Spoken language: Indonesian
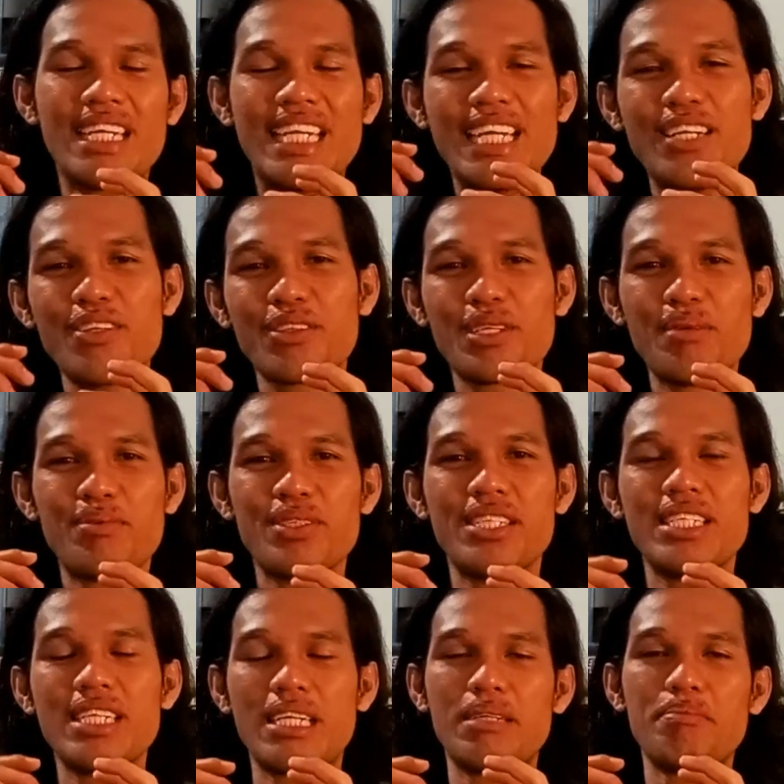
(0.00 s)
Dedet
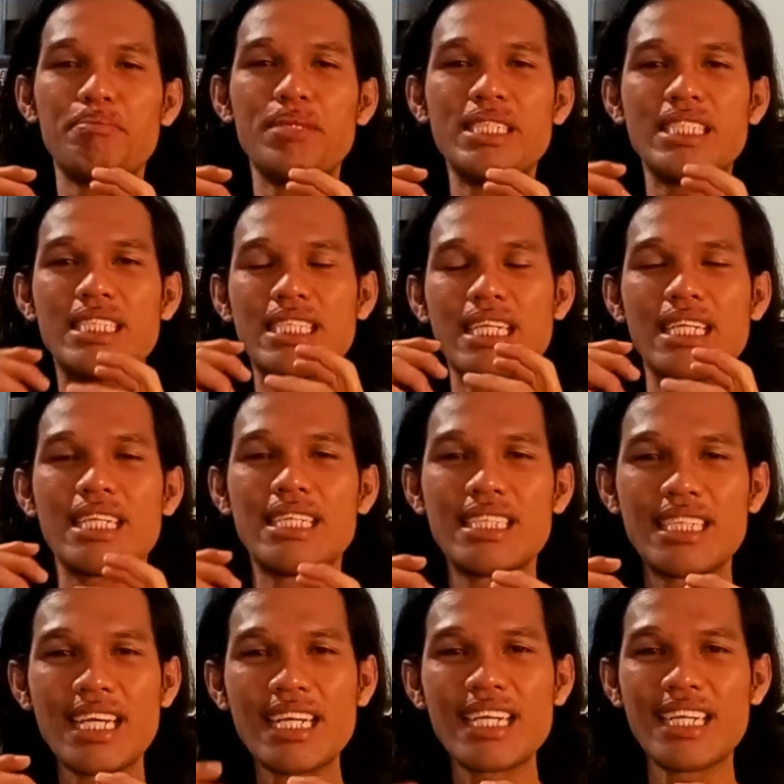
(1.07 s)
kemudian
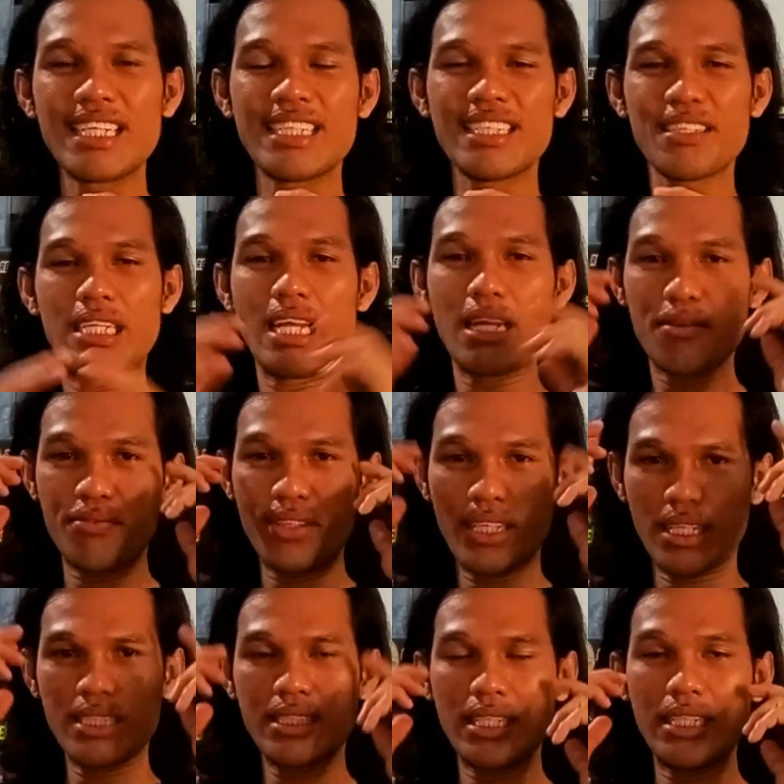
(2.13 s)
menceritakan di dalam
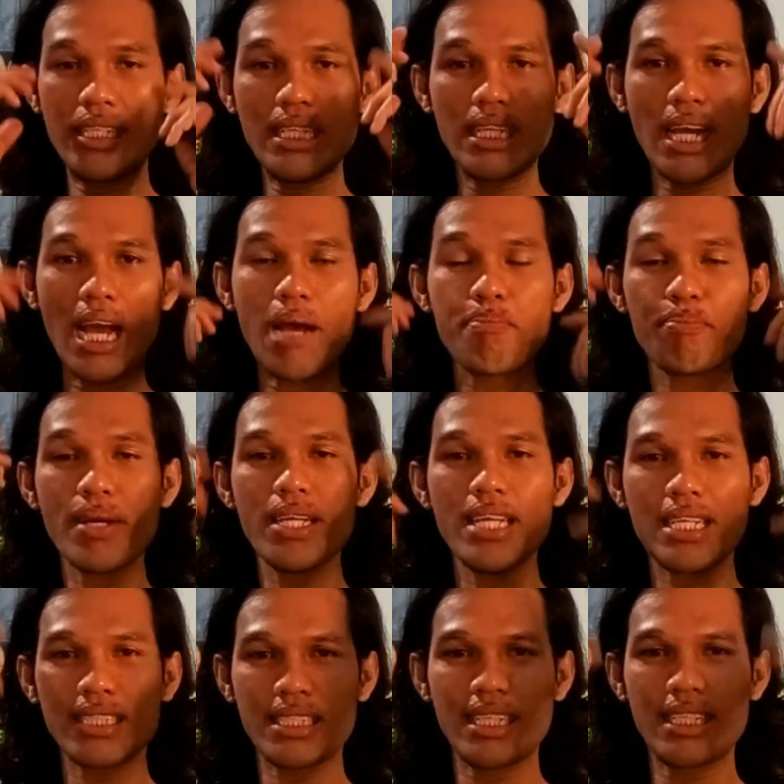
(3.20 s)
pikiran sendiri apa
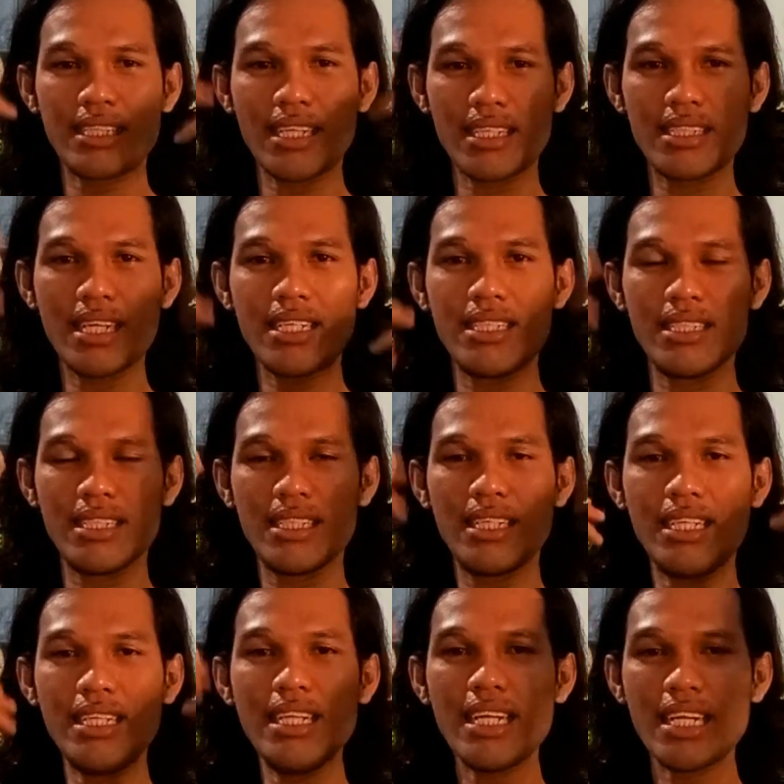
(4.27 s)
yang sedang terjadi.
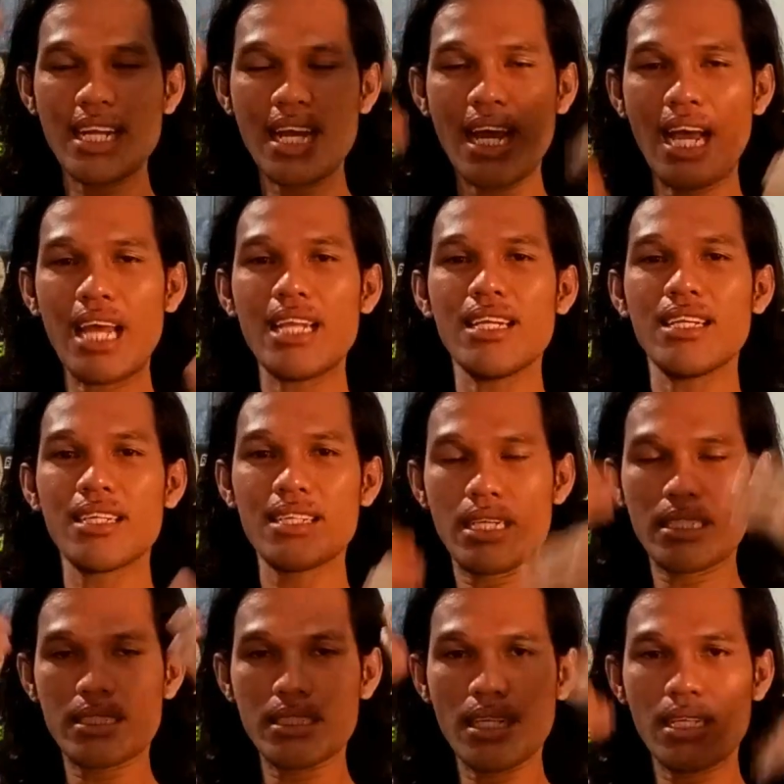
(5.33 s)
Ini adalah hal
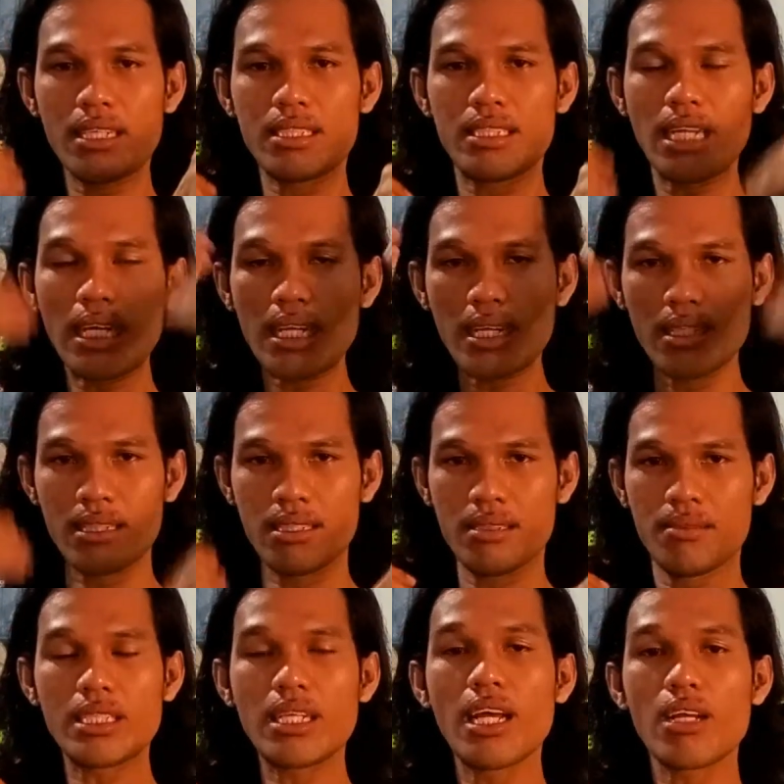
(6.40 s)
yang sangat jarang
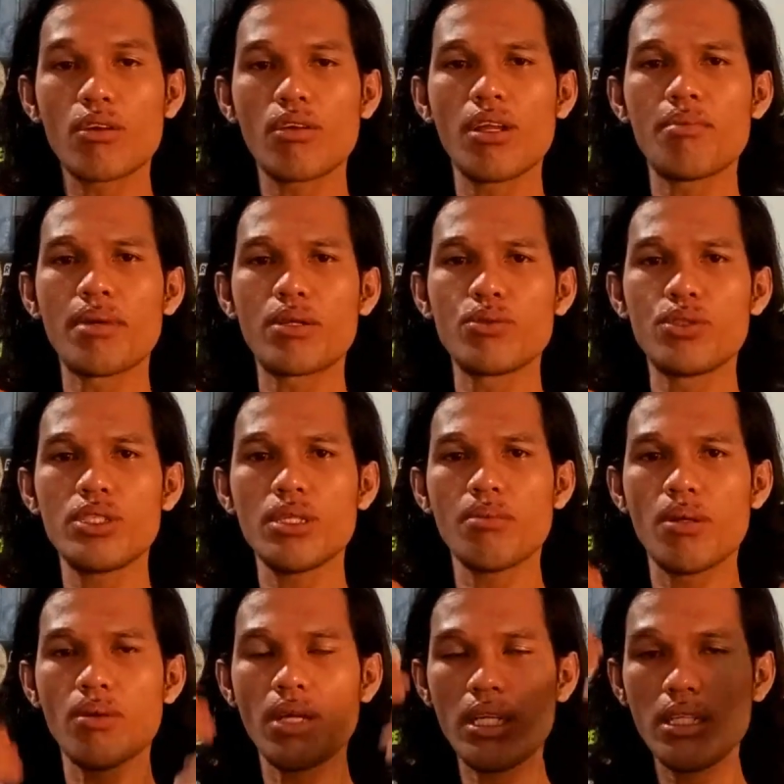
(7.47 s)
disadari oleh manusia
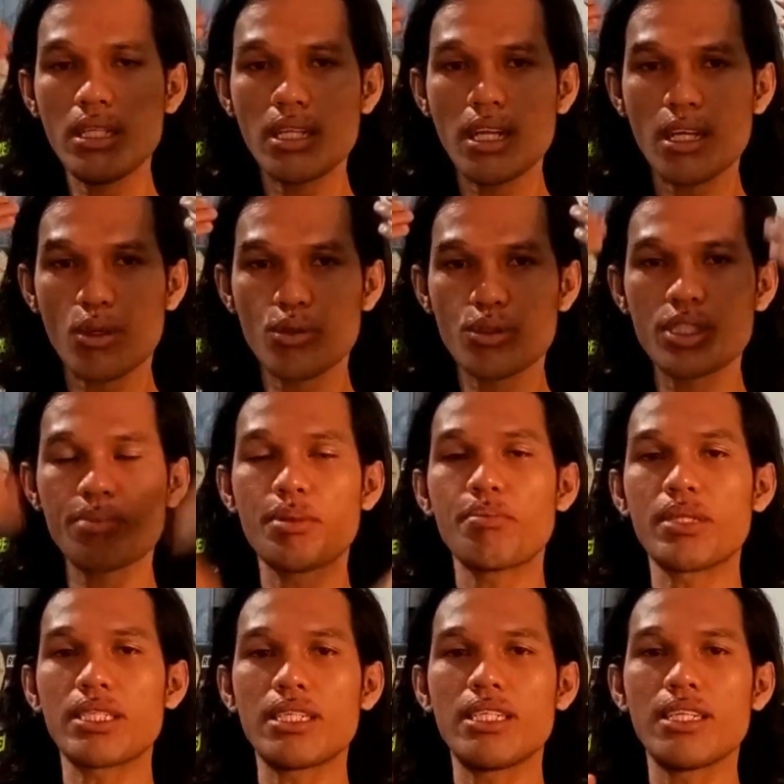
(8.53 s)
bahwa ini adalah konsep
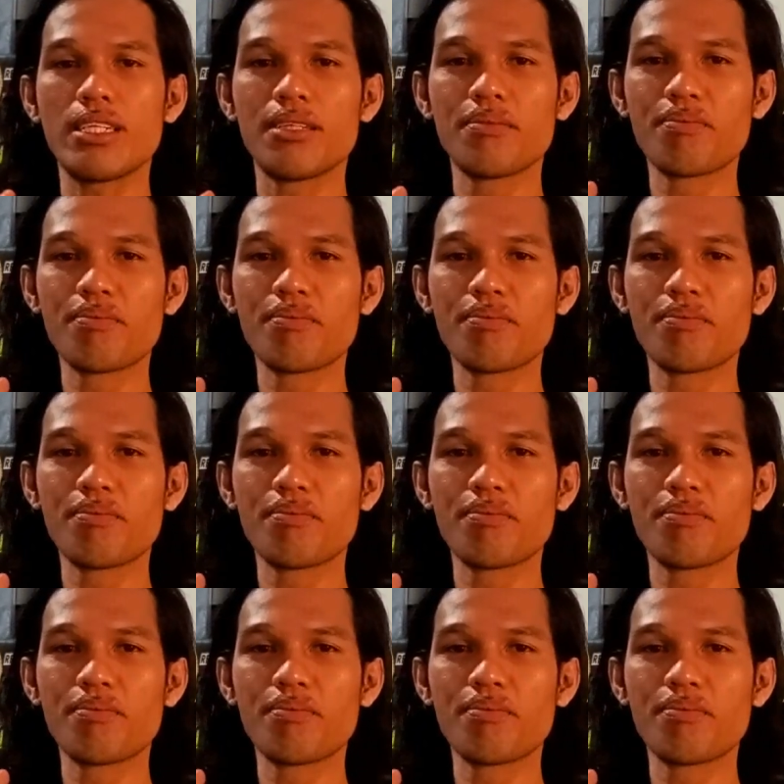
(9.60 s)
membaca diri.